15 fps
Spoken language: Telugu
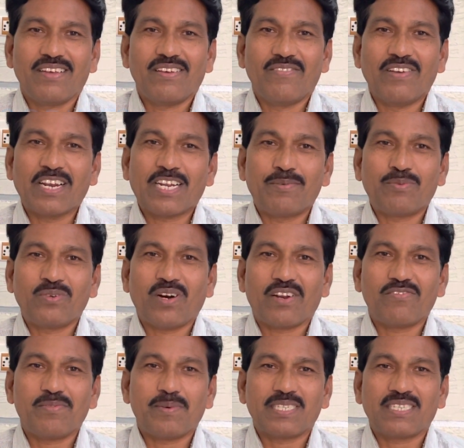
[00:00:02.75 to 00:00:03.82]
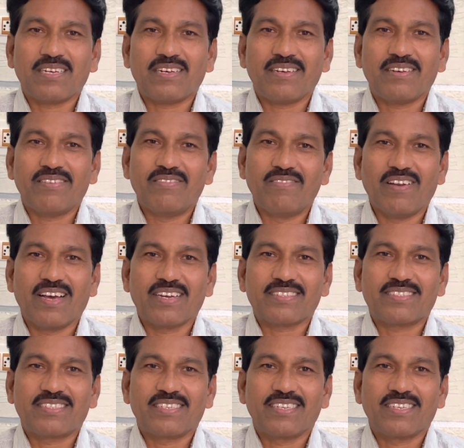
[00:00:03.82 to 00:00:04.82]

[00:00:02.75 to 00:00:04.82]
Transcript: వెల్కమ్ టు అరవింద్ మైసా వ్లాగ్స్